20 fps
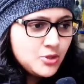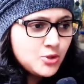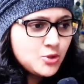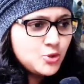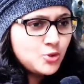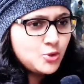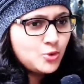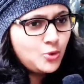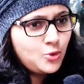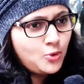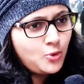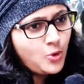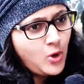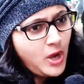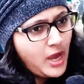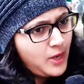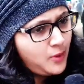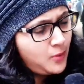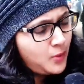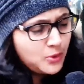সো
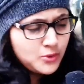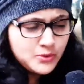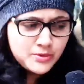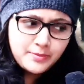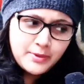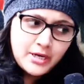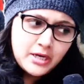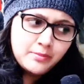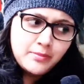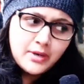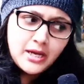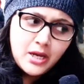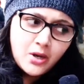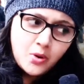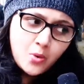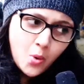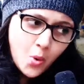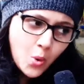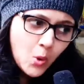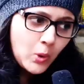আই ওয়ান্ট টু স্পেন্ড মাই
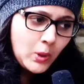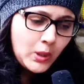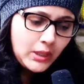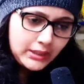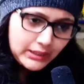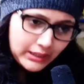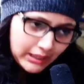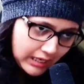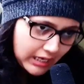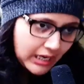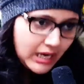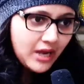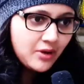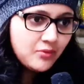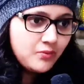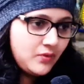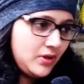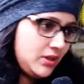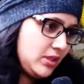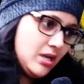হোল ডে
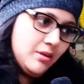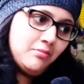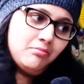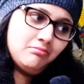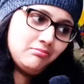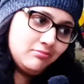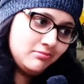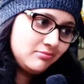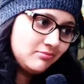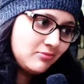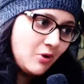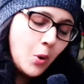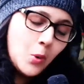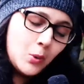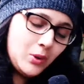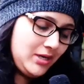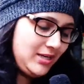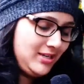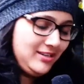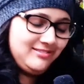উইথ হেম
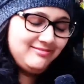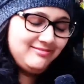অনলি